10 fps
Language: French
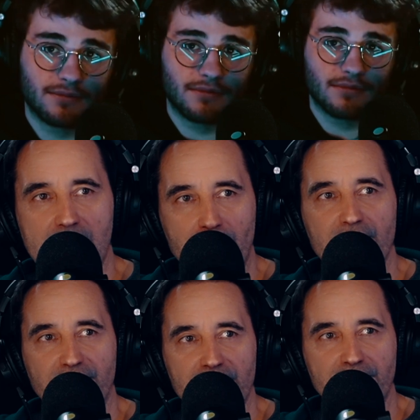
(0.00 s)
une rubrique qui
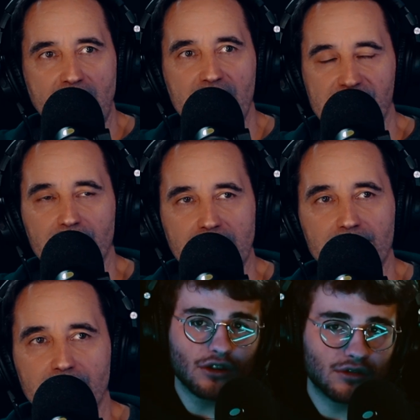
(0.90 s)
s'appelle Fin de phrase. Si
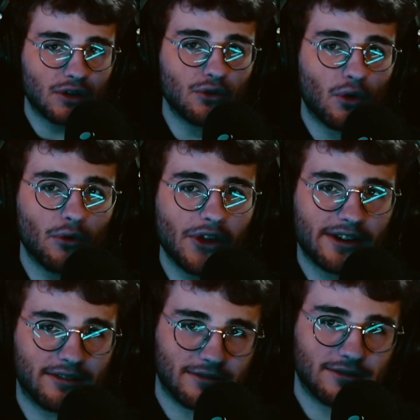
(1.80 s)
je te lance une
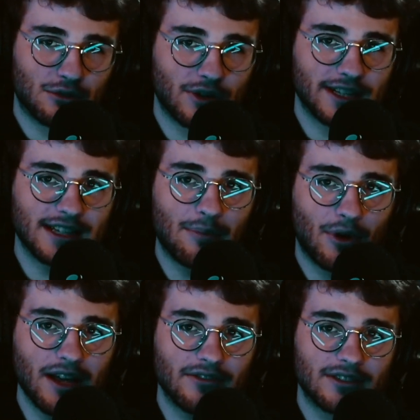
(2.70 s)
rondelle, tu l'attrapes
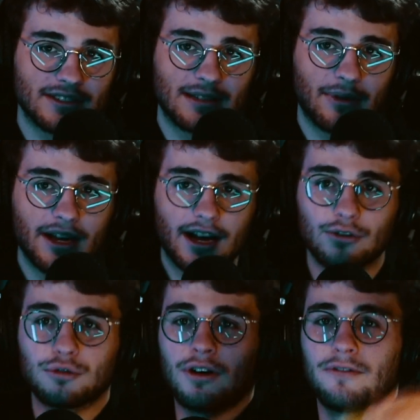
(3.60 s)
en live avec la bouche.
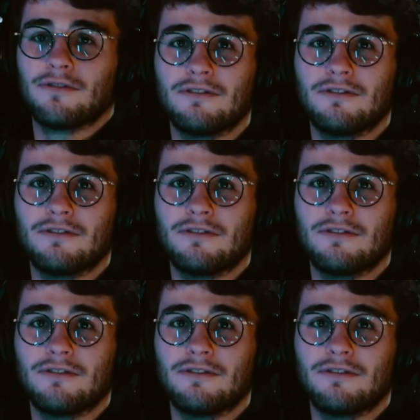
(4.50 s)
1, 2, 3.